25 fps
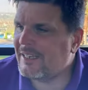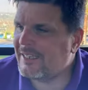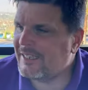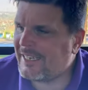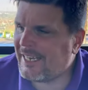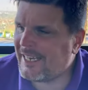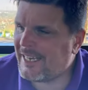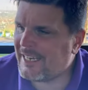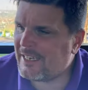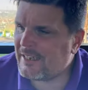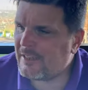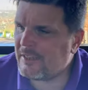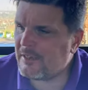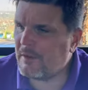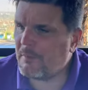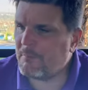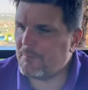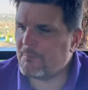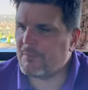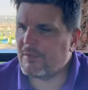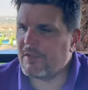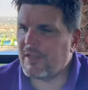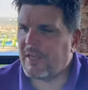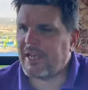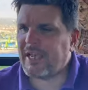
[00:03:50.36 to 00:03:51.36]

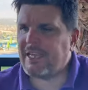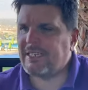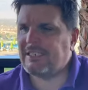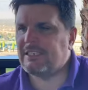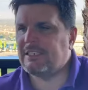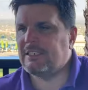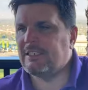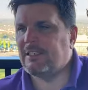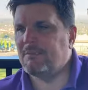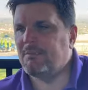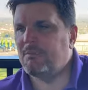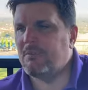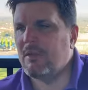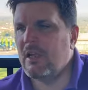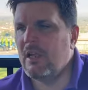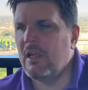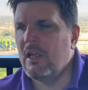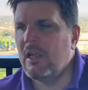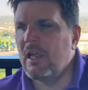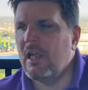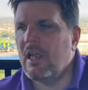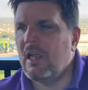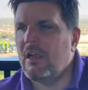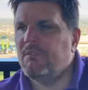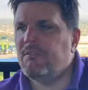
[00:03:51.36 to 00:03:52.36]
gegenrechnen.
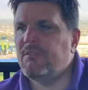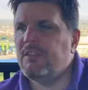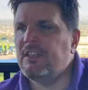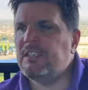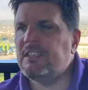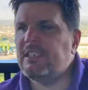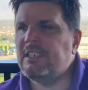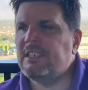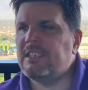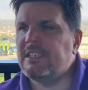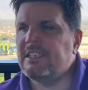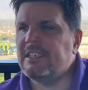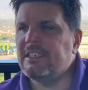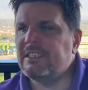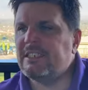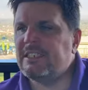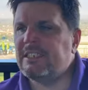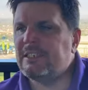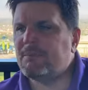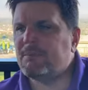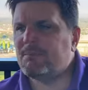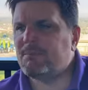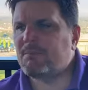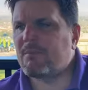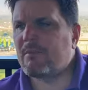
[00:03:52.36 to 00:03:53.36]
Wichtig
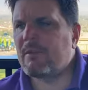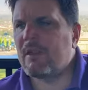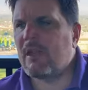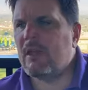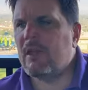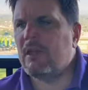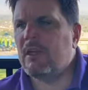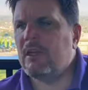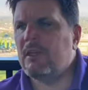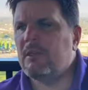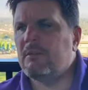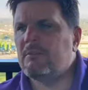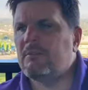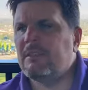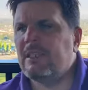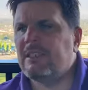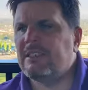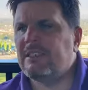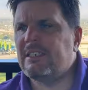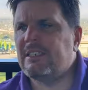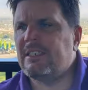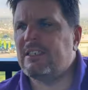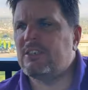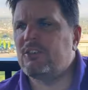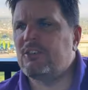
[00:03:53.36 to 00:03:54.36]
ist, ähm, dass
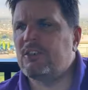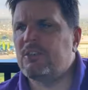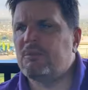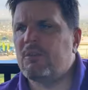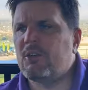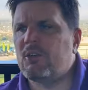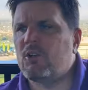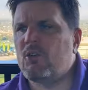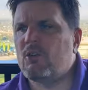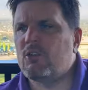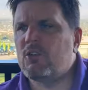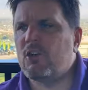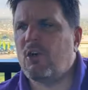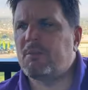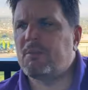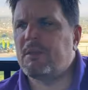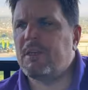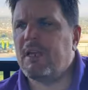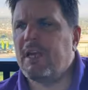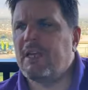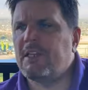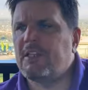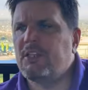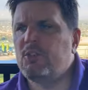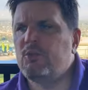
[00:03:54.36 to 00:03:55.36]
ihr natürlich immer guckt, ob
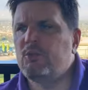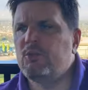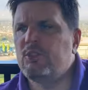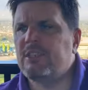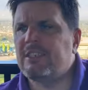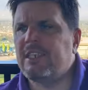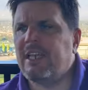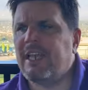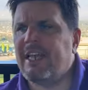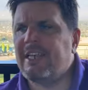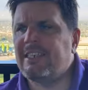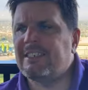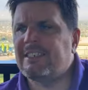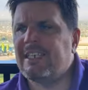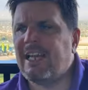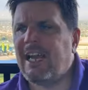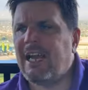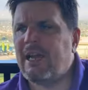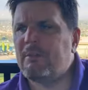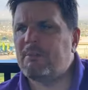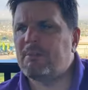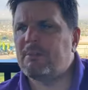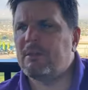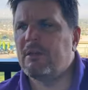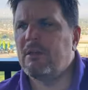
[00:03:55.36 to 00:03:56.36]
ihr einen Use Case
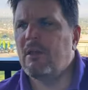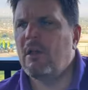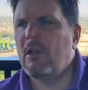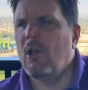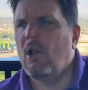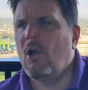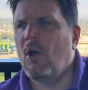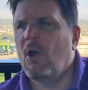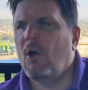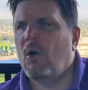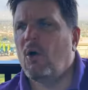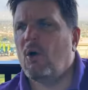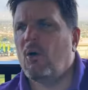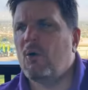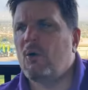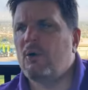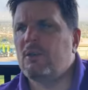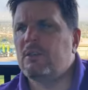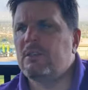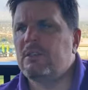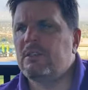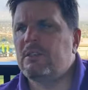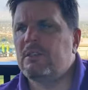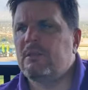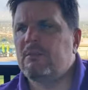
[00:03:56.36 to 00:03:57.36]
habt.
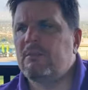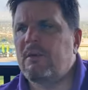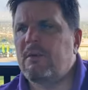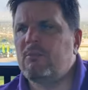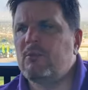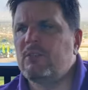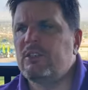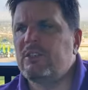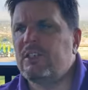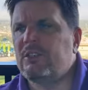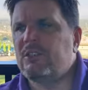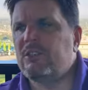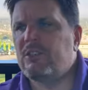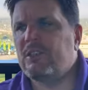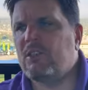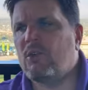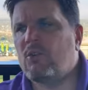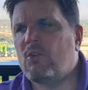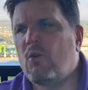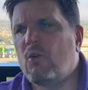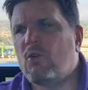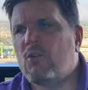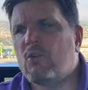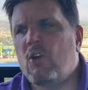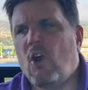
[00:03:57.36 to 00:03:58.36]
Und man muss natürlich auch
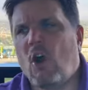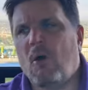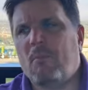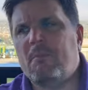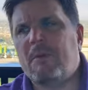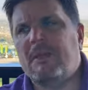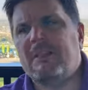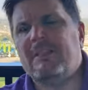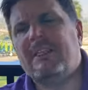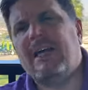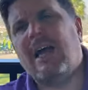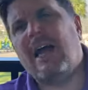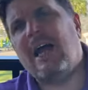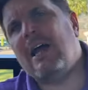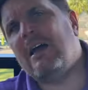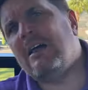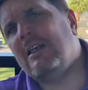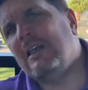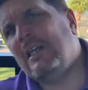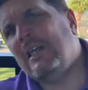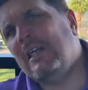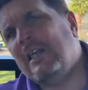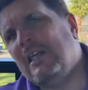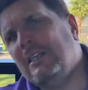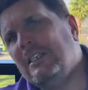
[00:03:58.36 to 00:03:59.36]
gucken, ob man da
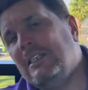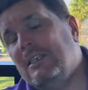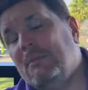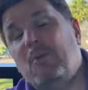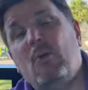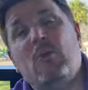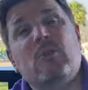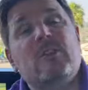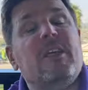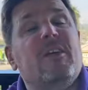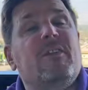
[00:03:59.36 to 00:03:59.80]
die Punkte